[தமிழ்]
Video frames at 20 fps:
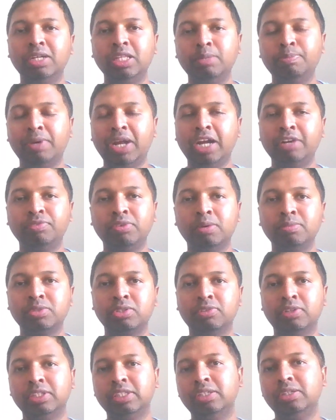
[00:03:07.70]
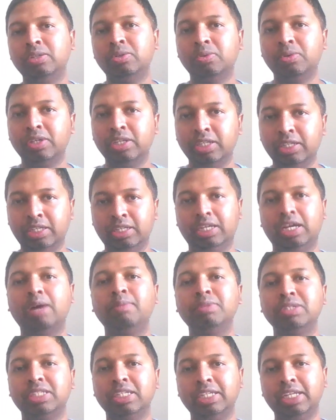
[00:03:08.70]
மாதிரி பிளாட்ஃபார்ம்ஸ் வந்து ஒரு
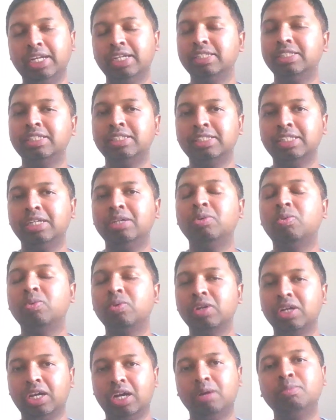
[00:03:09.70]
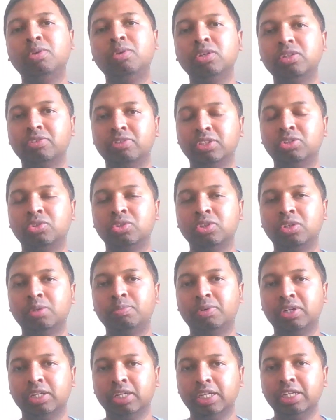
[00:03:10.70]
கமிஷன் எடுத்துகிட்டு தான் உங்களுக்கு அமௌண்ட் வந்து கொடுக்க
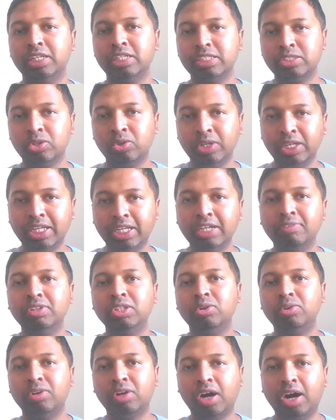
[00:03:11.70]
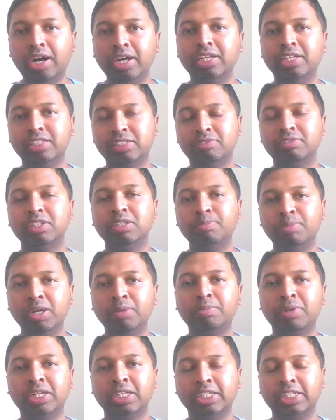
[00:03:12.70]
போகிறாங்க ஸோ நீங்கள் வந்து ஒரு ஆடியன்ஸ் வந்து
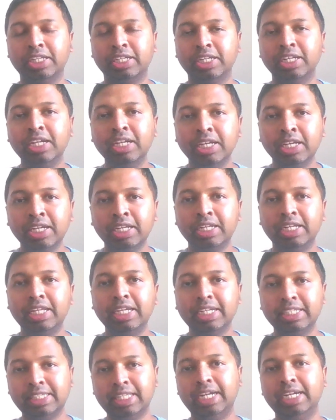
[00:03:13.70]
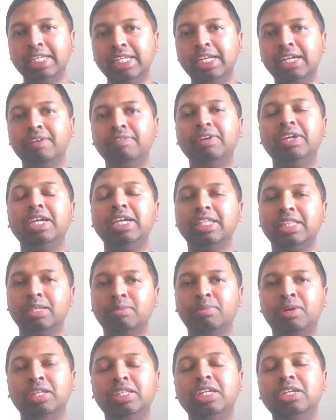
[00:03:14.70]
பில் பண்ணிட்டீங்கன்னா நீங்க தனியாவே இந்த
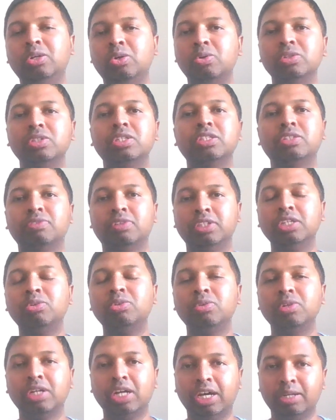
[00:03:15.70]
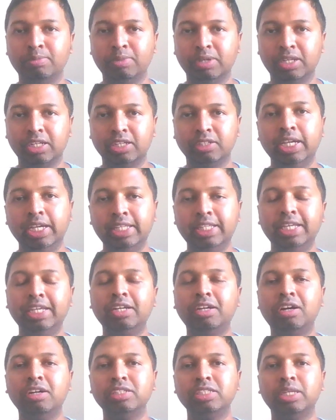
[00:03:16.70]
மாதிரி கோர்சஸ் வந்து கொடுக்க ஆரம்பிக்கலாம் இதே
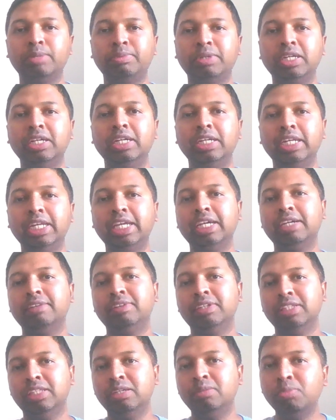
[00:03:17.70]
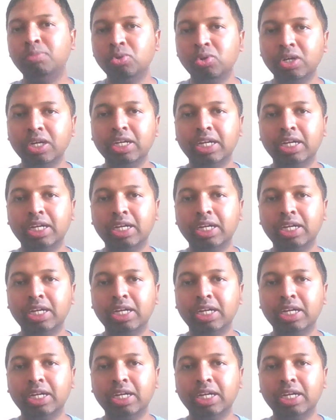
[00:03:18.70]
கான்செப்டை நீங்க வந்து புக்